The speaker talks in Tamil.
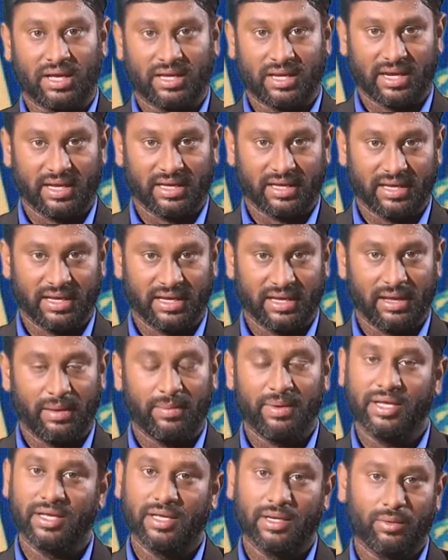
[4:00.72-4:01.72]
பார்க்குறாங்க
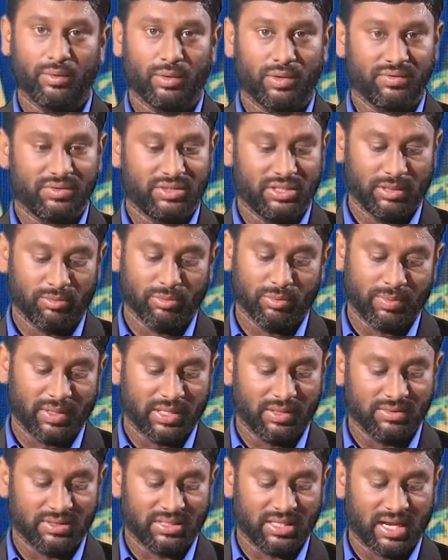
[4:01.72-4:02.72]
அப்படிங்கிற ஒரு விஷயமும்
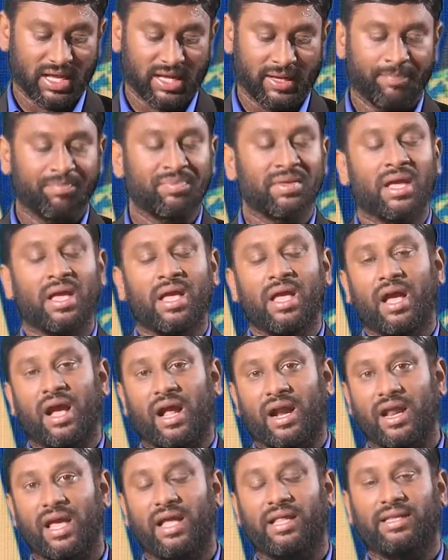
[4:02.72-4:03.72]
பதிவு செய்கிறாங்க
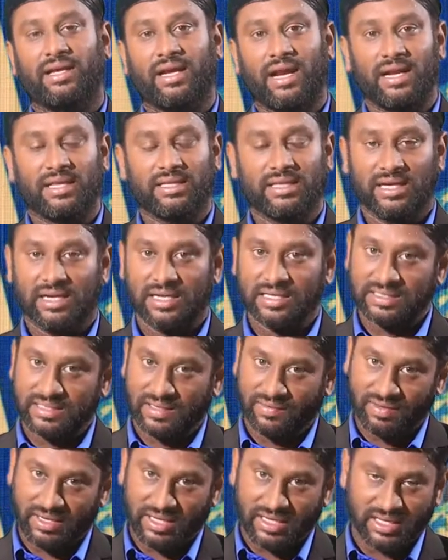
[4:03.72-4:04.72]
ஆனால் அந்த காலத்துலலாம்
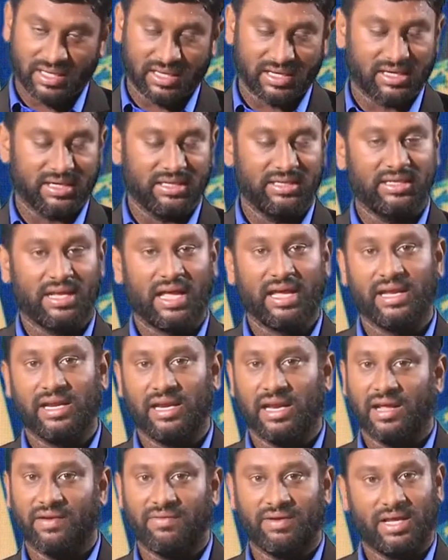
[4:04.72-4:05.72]
செவிலியர்கள் தான்
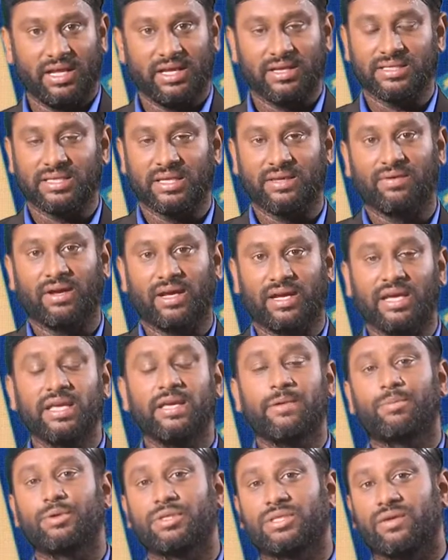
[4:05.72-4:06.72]
எல்லா வேலையும் செய்வாங்க
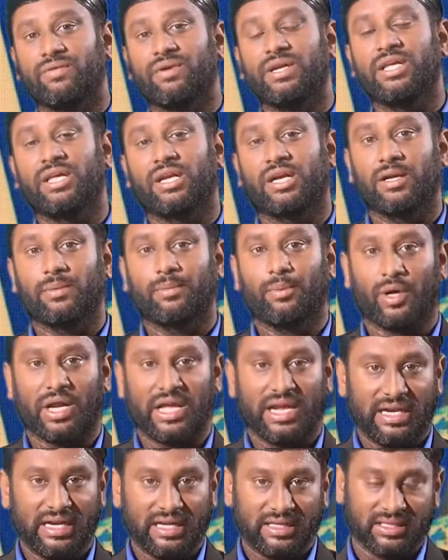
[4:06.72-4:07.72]
இப்போ செவிலியர்கள்
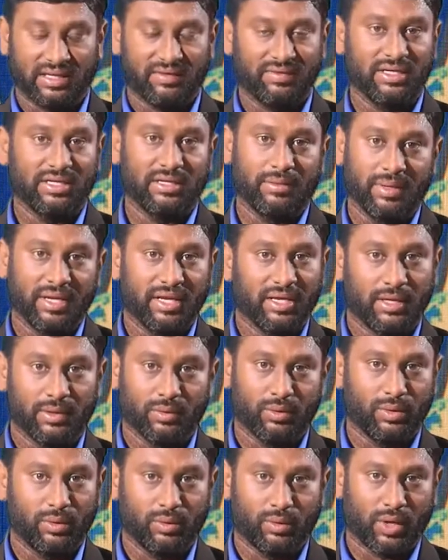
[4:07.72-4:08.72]
போனால் என்ன தவறு அப்படிங்கிற
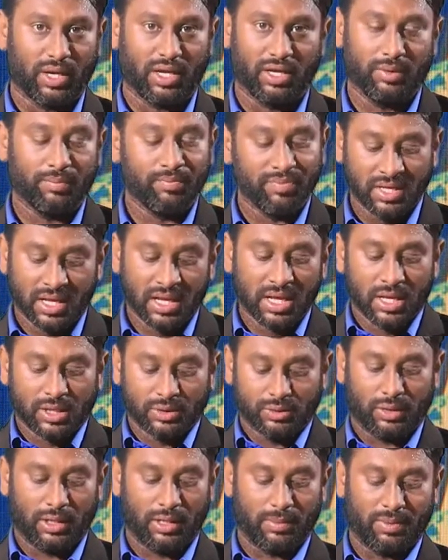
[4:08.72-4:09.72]
ஒரு குறையும்
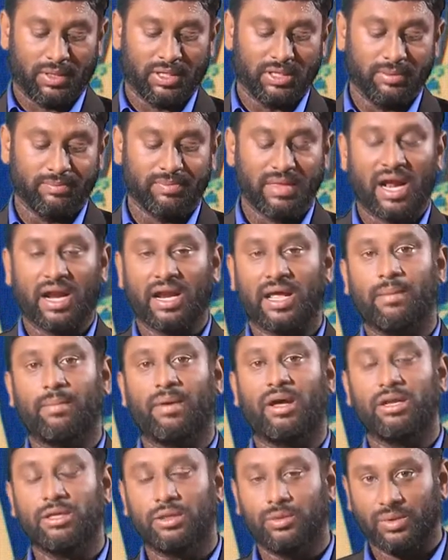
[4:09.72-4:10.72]
சொல்லப்படுது ஆனால்
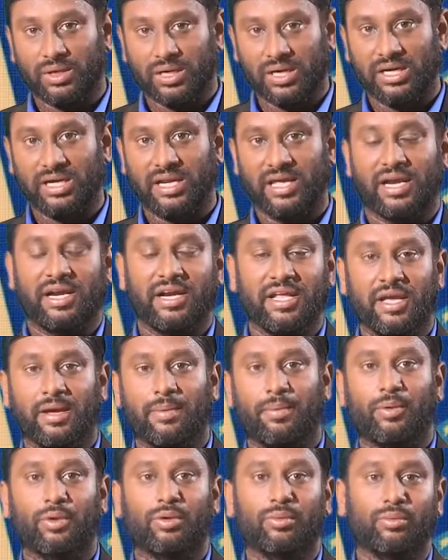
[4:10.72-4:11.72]
மருத்துவர்கள் நேரடியாக
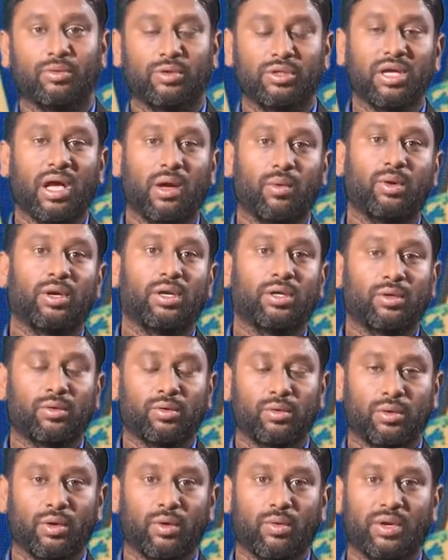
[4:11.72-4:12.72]
போகும்போது அவங்களுக்கு
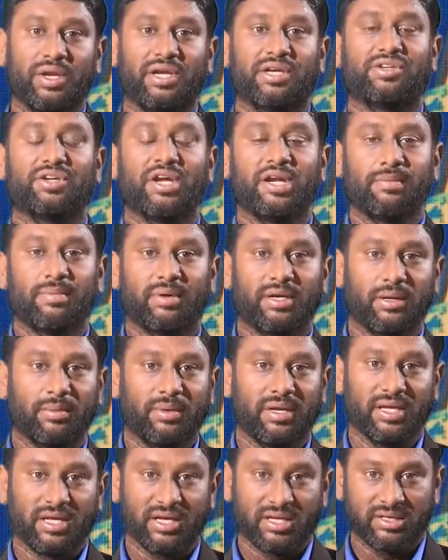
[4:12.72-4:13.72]
கொடுக்கக்கூடிய ட்ரீட்மெண்ட்
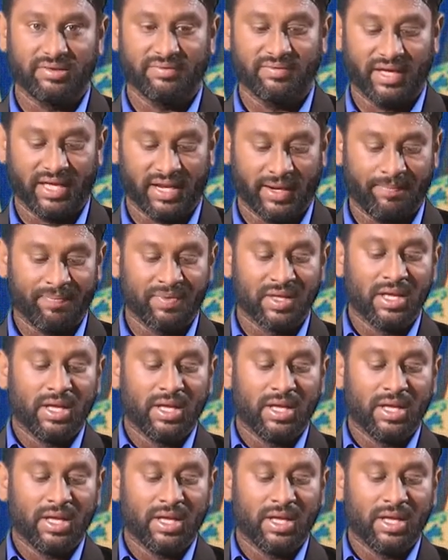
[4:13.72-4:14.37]
அப்படிங்கிறது வேறு